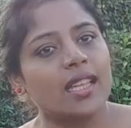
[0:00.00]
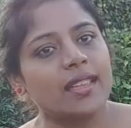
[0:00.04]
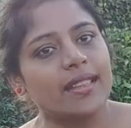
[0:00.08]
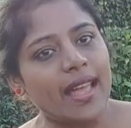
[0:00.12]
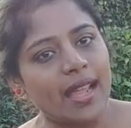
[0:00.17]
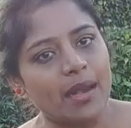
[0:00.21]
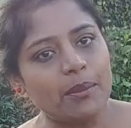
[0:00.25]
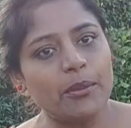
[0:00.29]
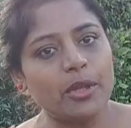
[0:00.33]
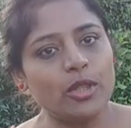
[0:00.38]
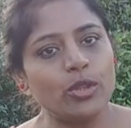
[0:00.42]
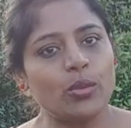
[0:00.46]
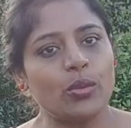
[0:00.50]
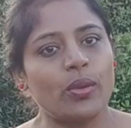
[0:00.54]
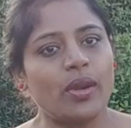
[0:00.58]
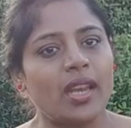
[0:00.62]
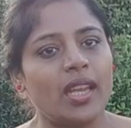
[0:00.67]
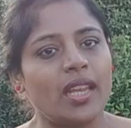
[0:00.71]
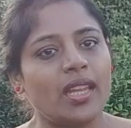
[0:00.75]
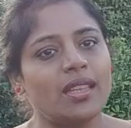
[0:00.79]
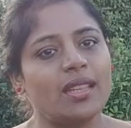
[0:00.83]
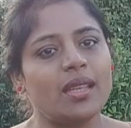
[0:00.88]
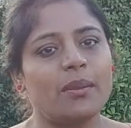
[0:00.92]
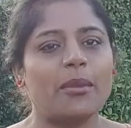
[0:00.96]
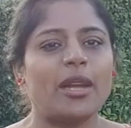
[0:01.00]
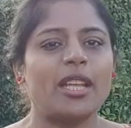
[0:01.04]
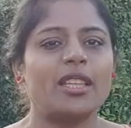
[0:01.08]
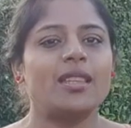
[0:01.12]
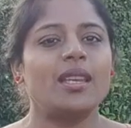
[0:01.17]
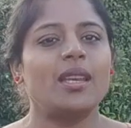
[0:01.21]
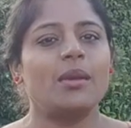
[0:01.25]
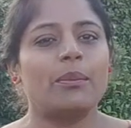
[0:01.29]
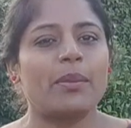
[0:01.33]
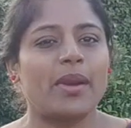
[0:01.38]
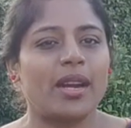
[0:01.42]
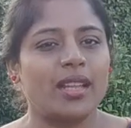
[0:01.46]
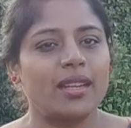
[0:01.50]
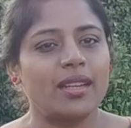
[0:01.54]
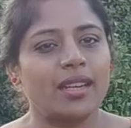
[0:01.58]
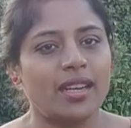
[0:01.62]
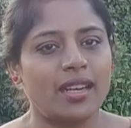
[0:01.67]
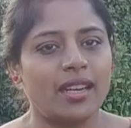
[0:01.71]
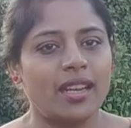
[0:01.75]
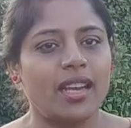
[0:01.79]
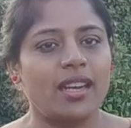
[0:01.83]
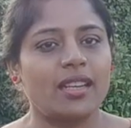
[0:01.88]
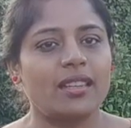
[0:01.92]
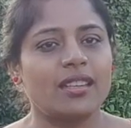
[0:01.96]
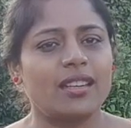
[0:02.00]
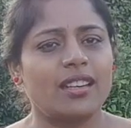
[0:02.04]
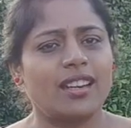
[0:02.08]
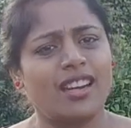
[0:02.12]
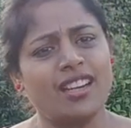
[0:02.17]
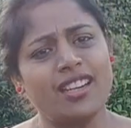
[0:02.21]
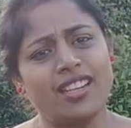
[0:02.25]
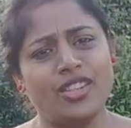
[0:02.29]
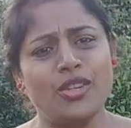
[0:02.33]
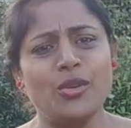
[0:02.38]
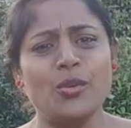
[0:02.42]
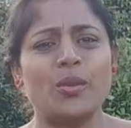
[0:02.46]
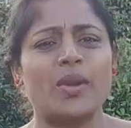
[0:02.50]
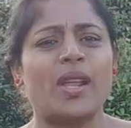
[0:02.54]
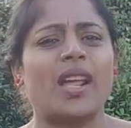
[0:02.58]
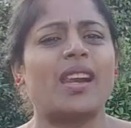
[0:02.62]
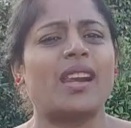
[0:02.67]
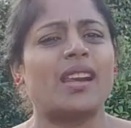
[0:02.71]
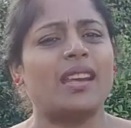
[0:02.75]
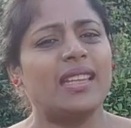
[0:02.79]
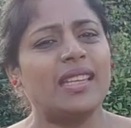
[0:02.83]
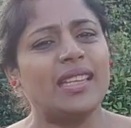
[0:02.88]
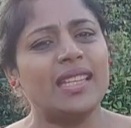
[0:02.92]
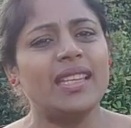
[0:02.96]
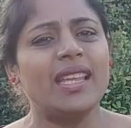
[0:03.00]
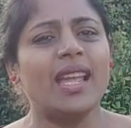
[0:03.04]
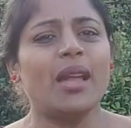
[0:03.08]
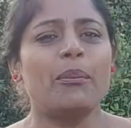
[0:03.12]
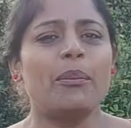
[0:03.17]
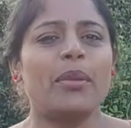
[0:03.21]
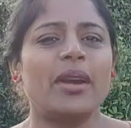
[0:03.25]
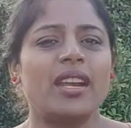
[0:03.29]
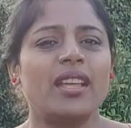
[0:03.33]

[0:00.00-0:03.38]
தர்மதுரை இந்த மாதிரி படங்கள்லாம் எடுத்திருக்காங்க இன்னும் நிறையா